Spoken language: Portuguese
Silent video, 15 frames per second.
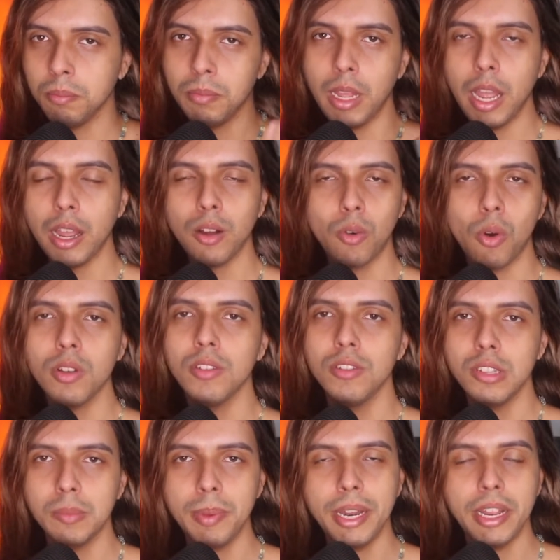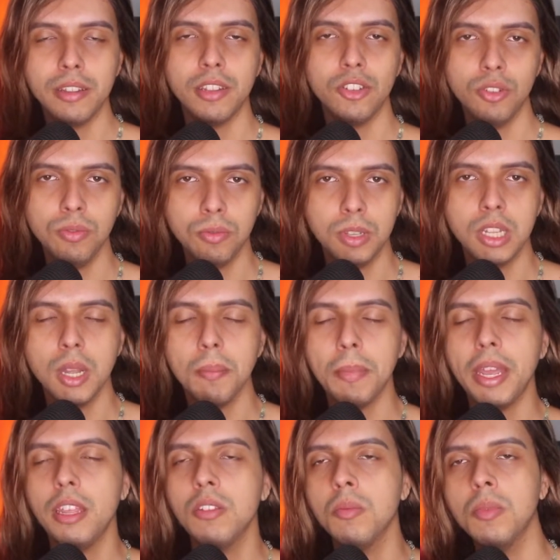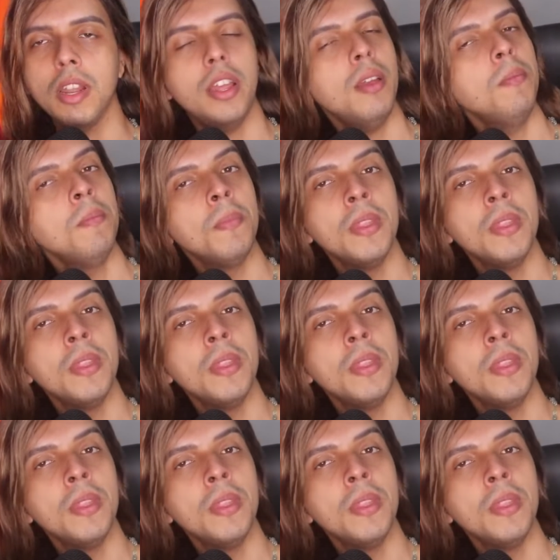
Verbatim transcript: né, coisa de experiência de vida mesmo, né?